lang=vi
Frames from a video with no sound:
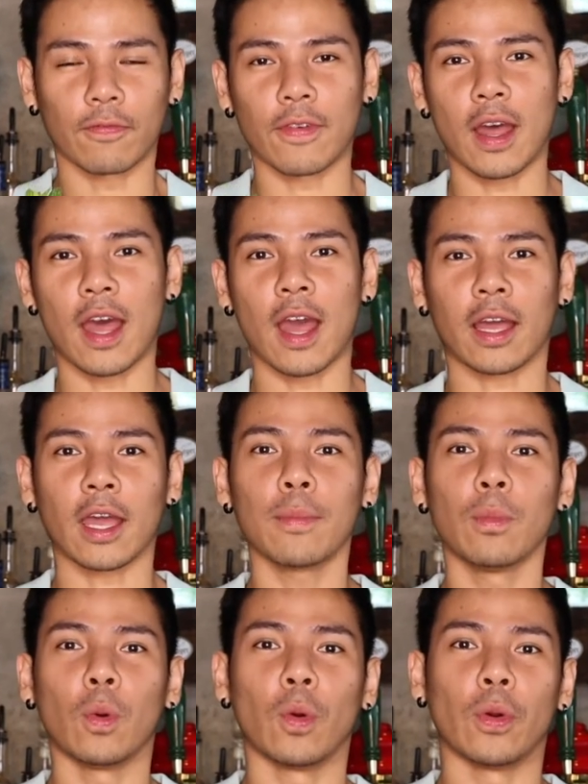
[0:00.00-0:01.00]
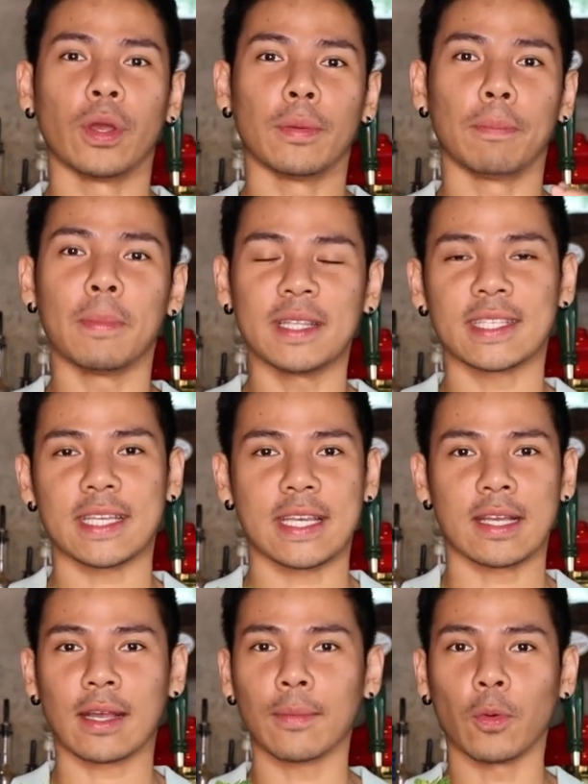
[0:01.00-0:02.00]
và cái mùi
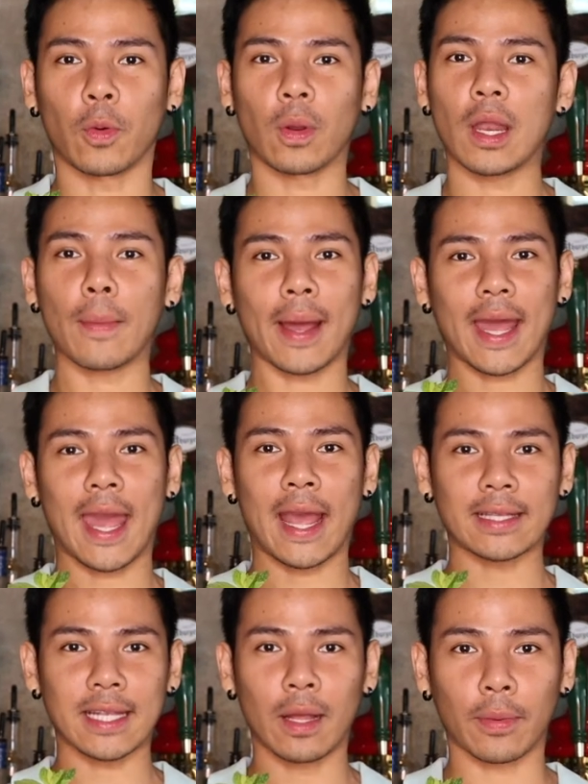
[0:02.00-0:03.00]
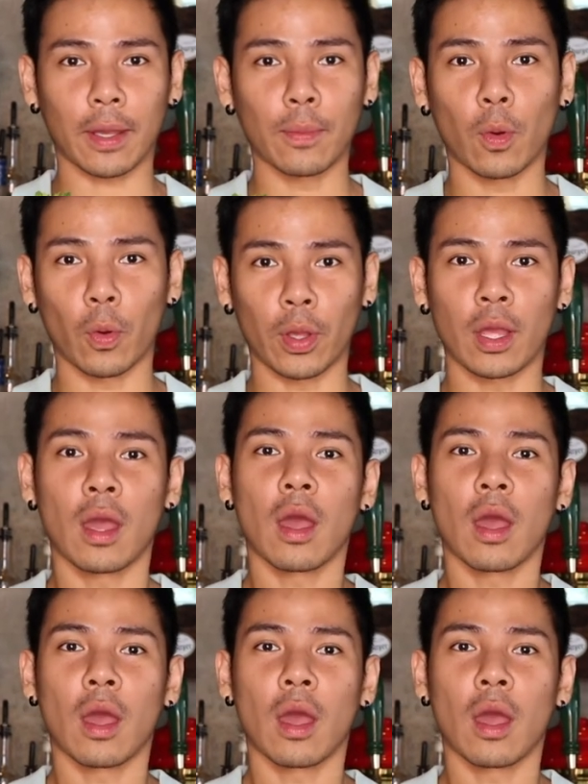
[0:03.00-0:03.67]
minty, cái mùi của lá bạc hà sẽ là một cái mùi